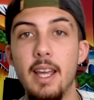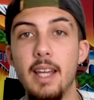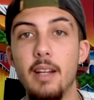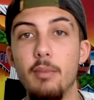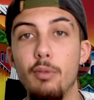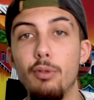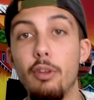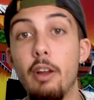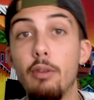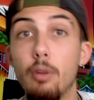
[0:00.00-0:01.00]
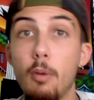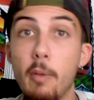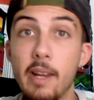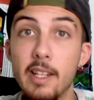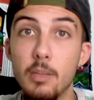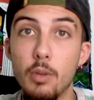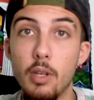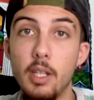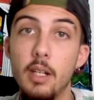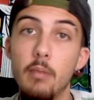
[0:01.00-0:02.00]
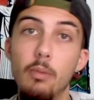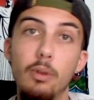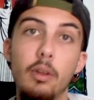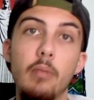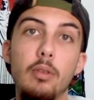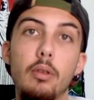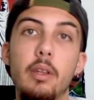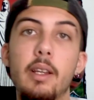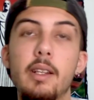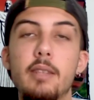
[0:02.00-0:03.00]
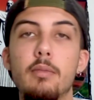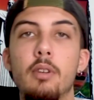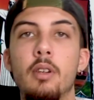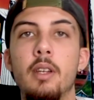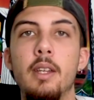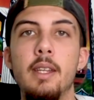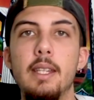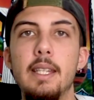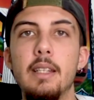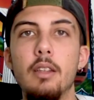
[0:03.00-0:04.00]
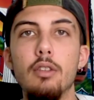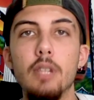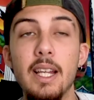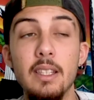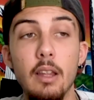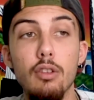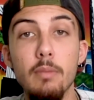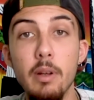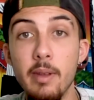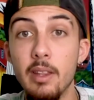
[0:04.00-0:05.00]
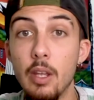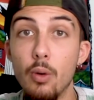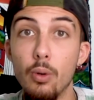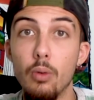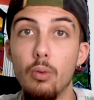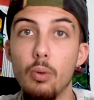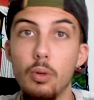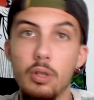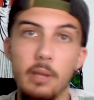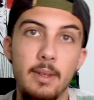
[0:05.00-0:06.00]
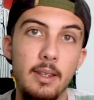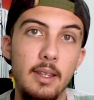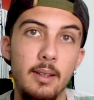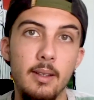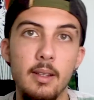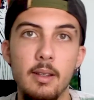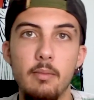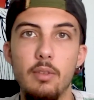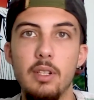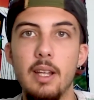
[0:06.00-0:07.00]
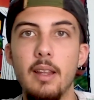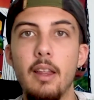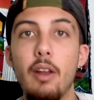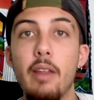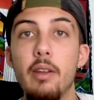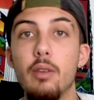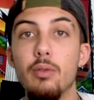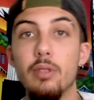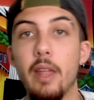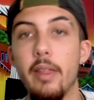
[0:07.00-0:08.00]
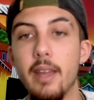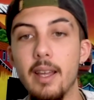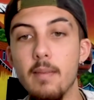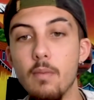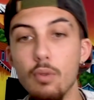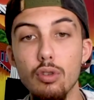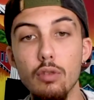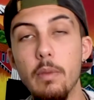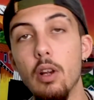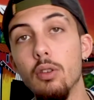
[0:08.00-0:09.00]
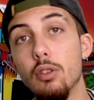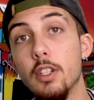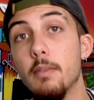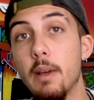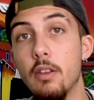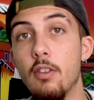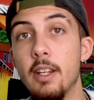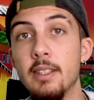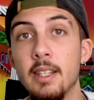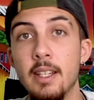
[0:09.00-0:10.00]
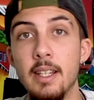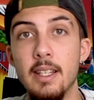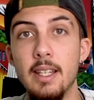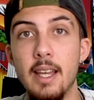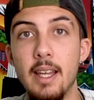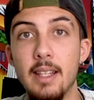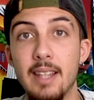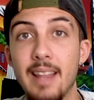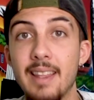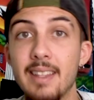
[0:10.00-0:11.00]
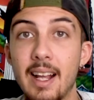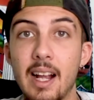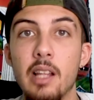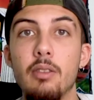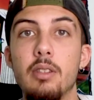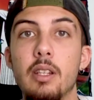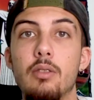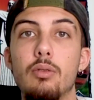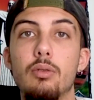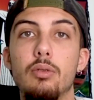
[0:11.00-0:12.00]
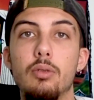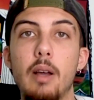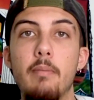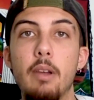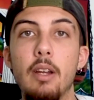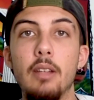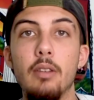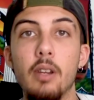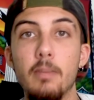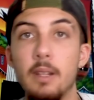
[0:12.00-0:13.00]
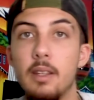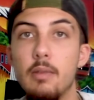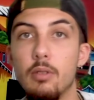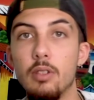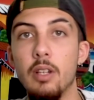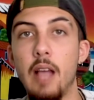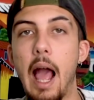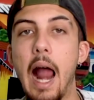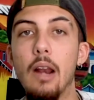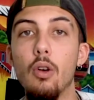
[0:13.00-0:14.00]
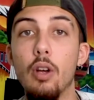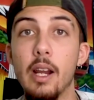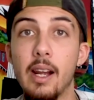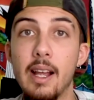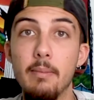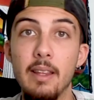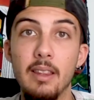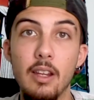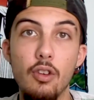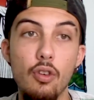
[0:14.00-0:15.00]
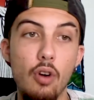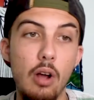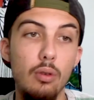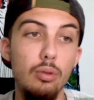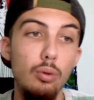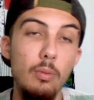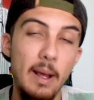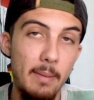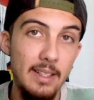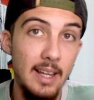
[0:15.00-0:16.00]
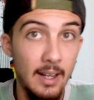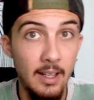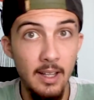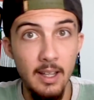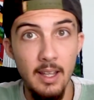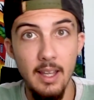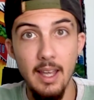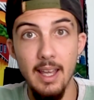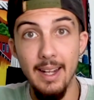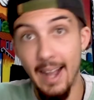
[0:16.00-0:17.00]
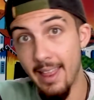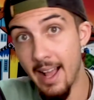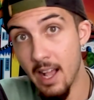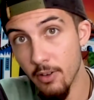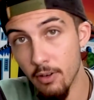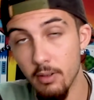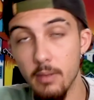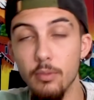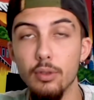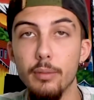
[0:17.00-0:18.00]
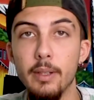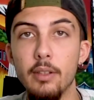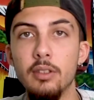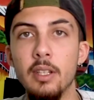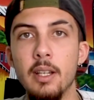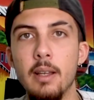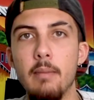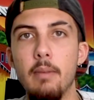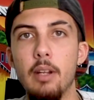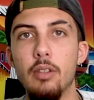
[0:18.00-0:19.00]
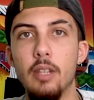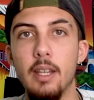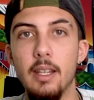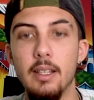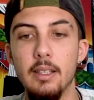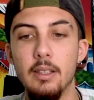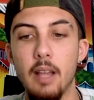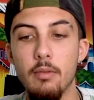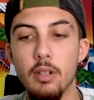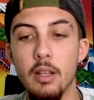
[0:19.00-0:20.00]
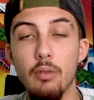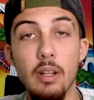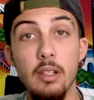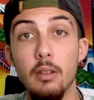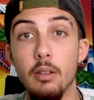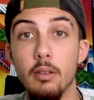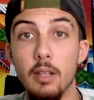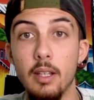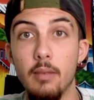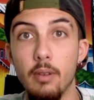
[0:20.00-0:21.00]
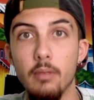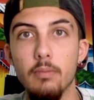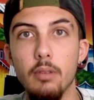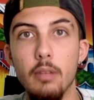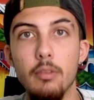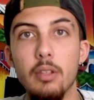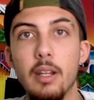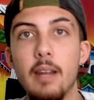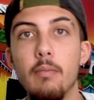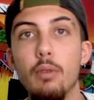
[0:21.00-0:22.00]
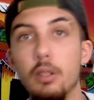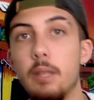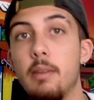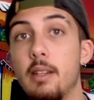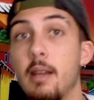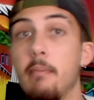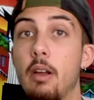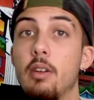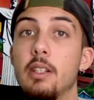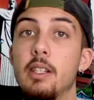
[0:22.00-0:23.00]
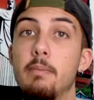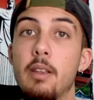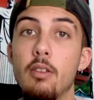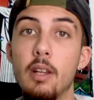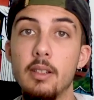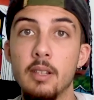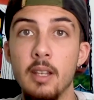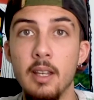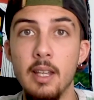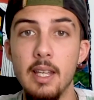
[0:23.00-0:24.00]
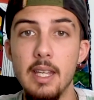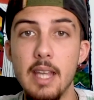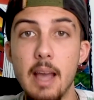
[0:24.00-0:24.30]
en el mundo del automovilismo y en el mundo del motociclismo. Y es que este 2021, curiosamente, pues se ha dado la circunstancia que muchos pilotos españoles eh, están destacándose en sus campeonatos respectivos, algo que realmente no acostumbra a pasar eh, cada año, ni mucho menos, pero es que estamos ante una situación de que, bueno, podemos tener múltiples campeones españoles y